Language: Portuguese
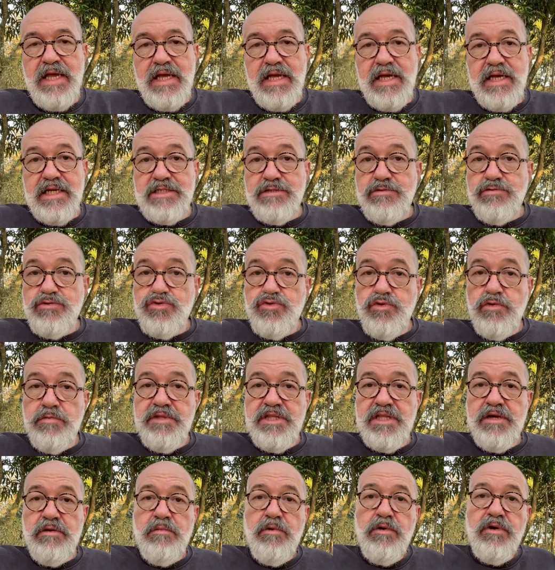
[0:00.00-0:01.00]
Esse costume
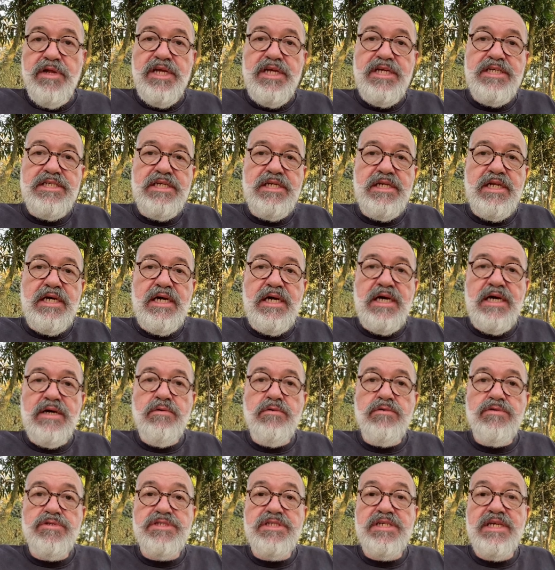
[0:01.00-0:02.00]
tem uma origem na
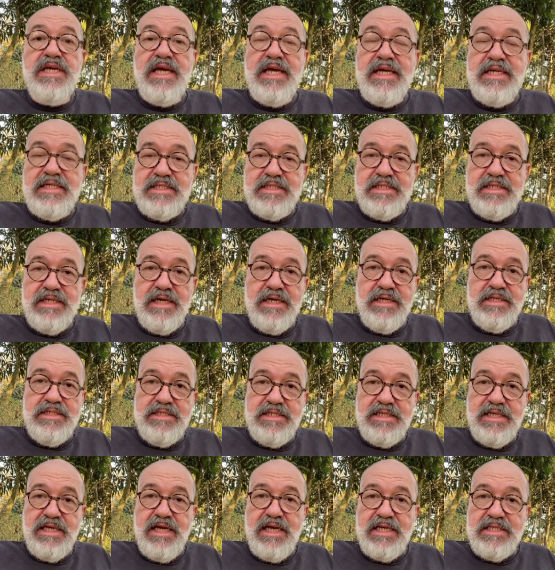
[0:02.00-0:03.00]
consciência
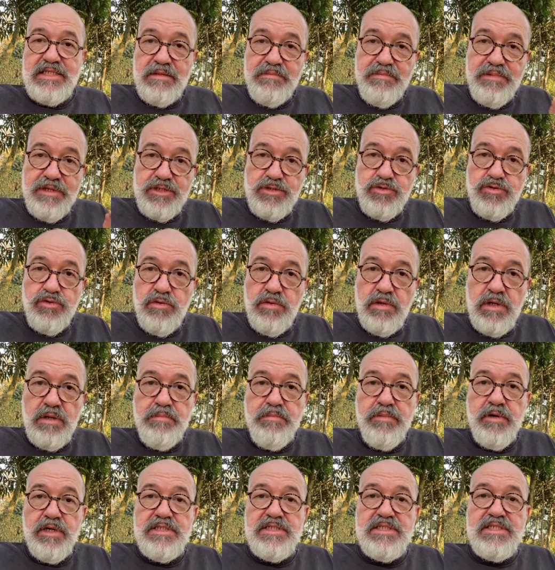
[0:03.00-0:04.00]
de que essa pessoa
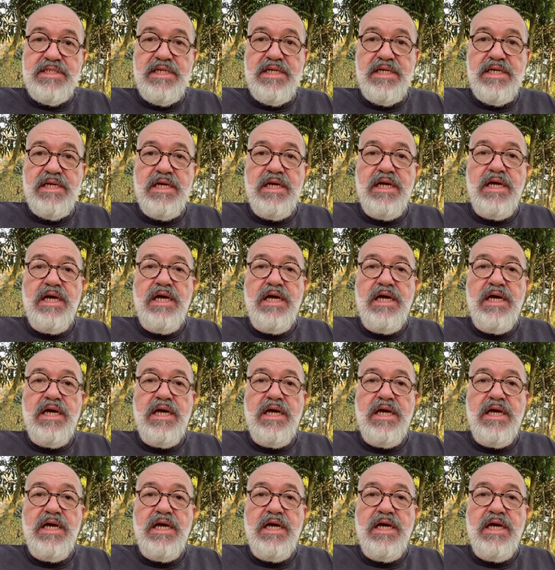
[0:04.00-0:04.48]
pode ser